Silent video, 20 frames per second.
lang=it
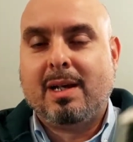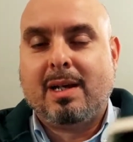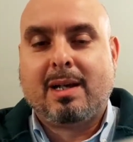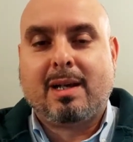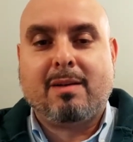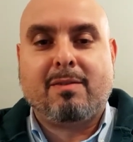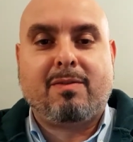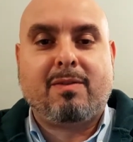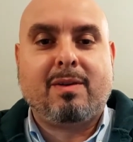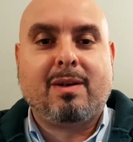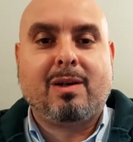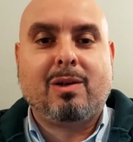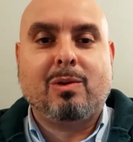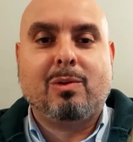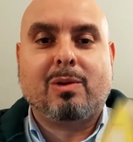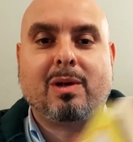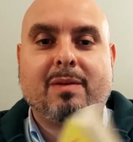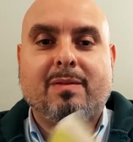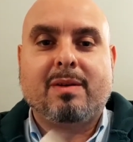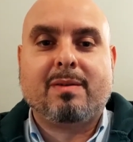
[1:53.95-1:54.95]
che fino
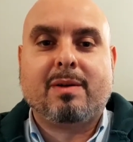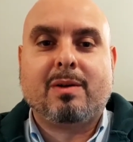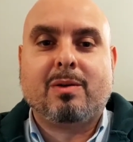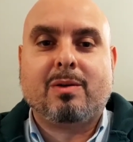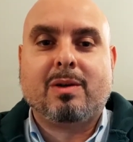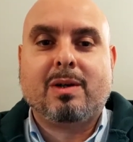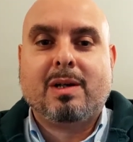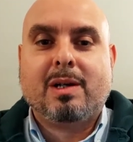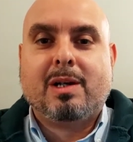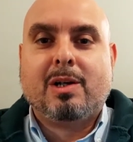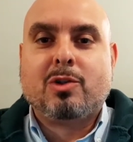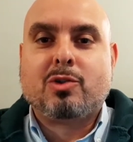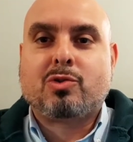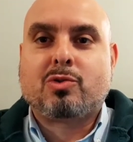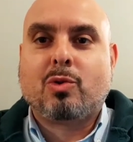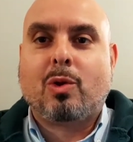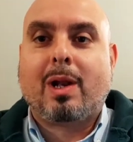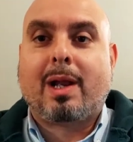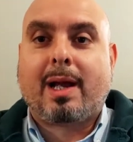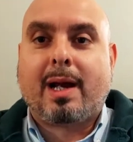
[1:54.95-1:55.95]
allora avevano
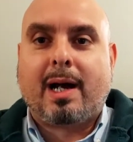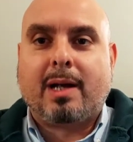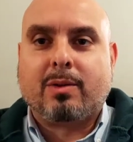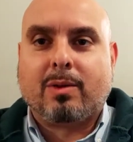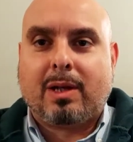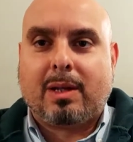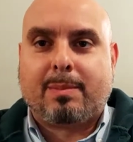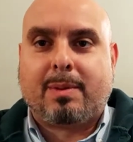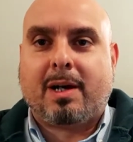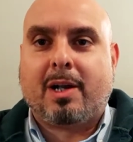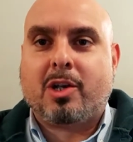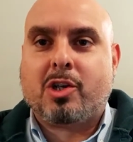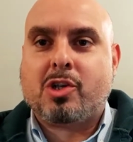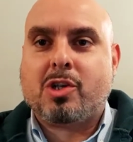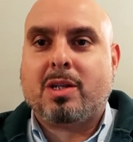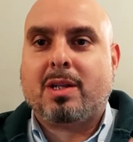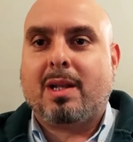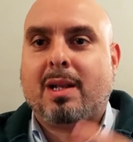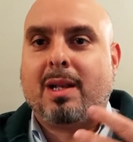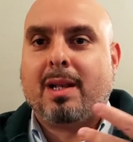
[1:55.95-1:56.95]
solcato le
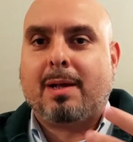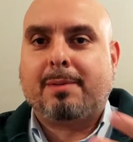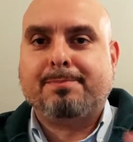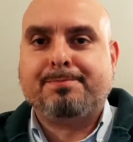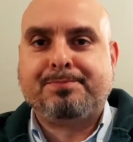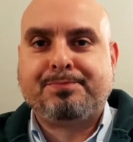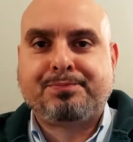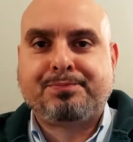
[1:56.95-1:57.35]
pagine della